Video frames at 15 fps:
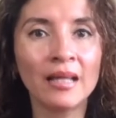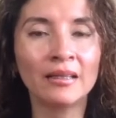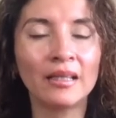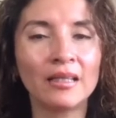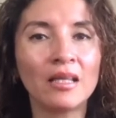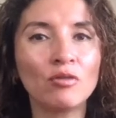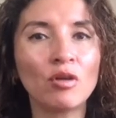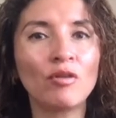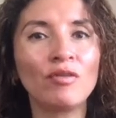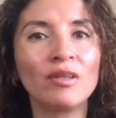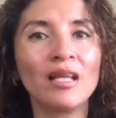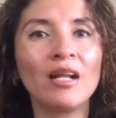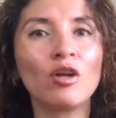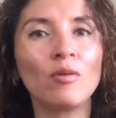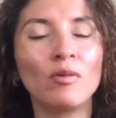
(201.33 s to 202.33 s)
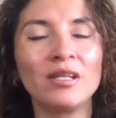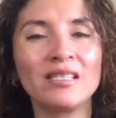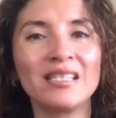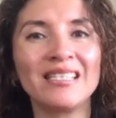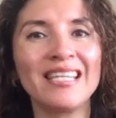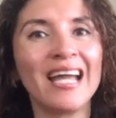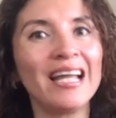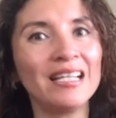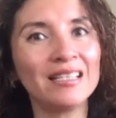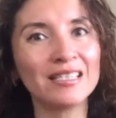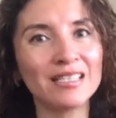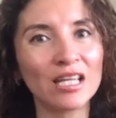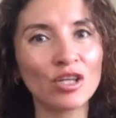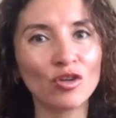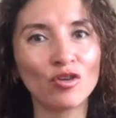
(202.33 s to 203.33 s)
teniendo al final, como les decía, el
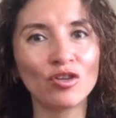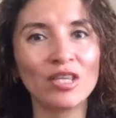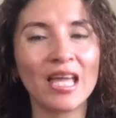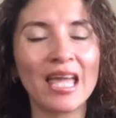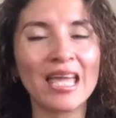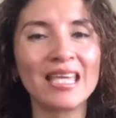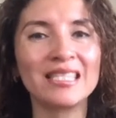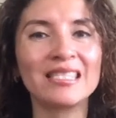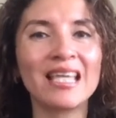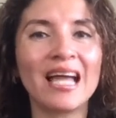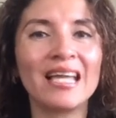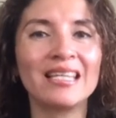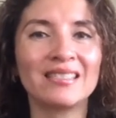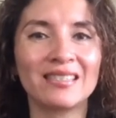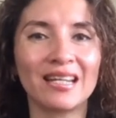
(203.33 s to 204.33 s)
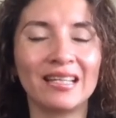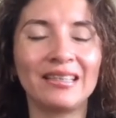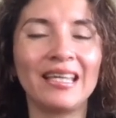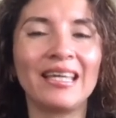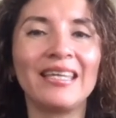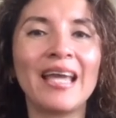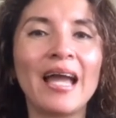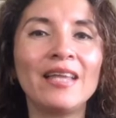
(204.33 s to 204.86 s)
diseño de esta estrategia.